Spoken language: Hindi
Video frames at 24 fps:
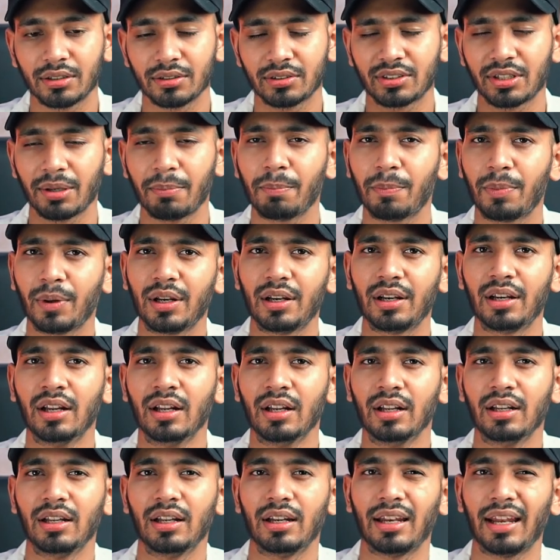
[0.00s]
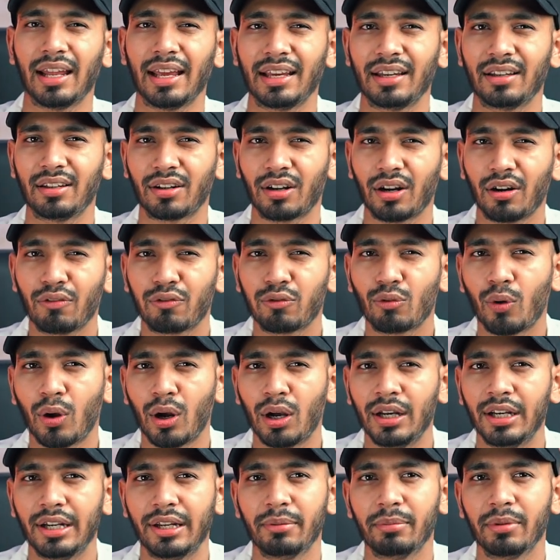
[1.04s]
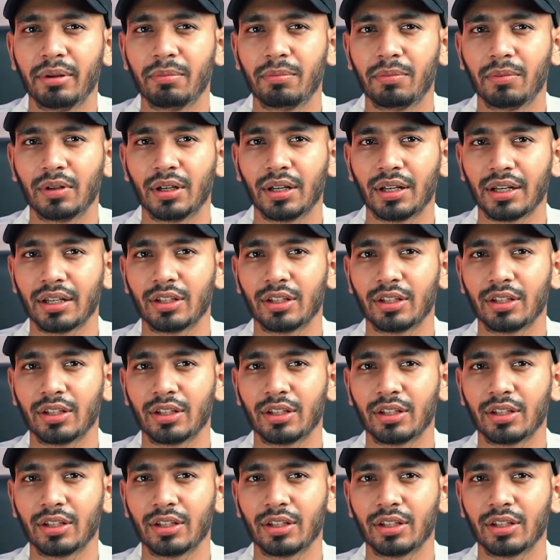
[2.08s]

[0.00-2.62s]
सिंपल लाइक रफ क्वालिटी में